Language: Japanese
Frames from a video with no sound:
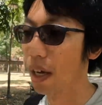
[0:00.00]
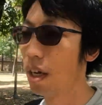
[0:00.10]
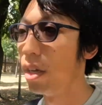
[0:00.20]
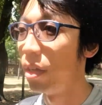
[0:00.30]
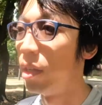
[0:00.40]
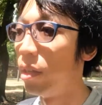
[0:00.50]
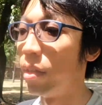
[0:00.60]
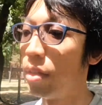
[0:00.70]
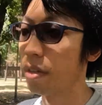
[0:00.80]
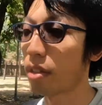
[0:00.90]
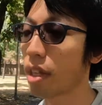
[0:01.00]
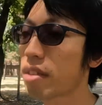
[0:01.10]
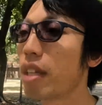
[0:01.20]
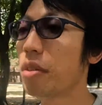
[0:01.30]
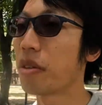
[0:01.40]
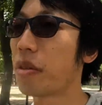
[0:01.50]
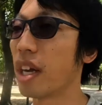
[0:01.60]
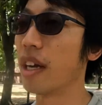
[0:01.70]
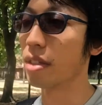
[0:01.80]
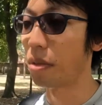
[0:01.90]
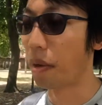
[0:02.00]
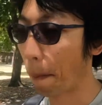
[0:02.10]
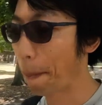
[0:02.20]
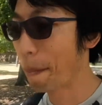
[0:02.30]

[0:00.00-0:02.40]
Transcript: あ、たくさんの人がその